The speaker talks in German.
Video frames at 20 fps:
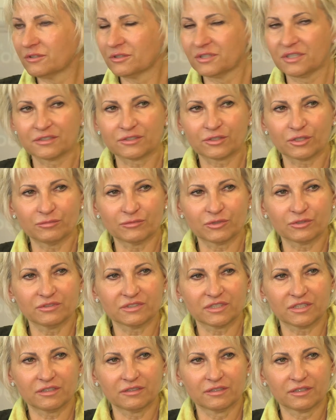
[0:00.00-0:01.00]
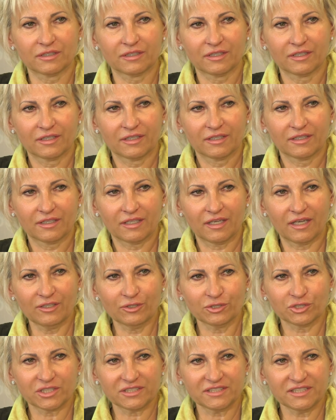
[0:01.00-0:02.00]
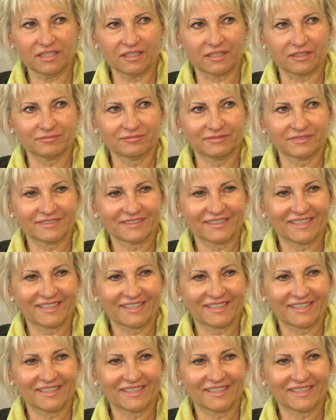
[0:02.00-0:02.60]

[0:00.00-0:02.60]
Oh, jetzt kommt unser Hallo, Schatzilein.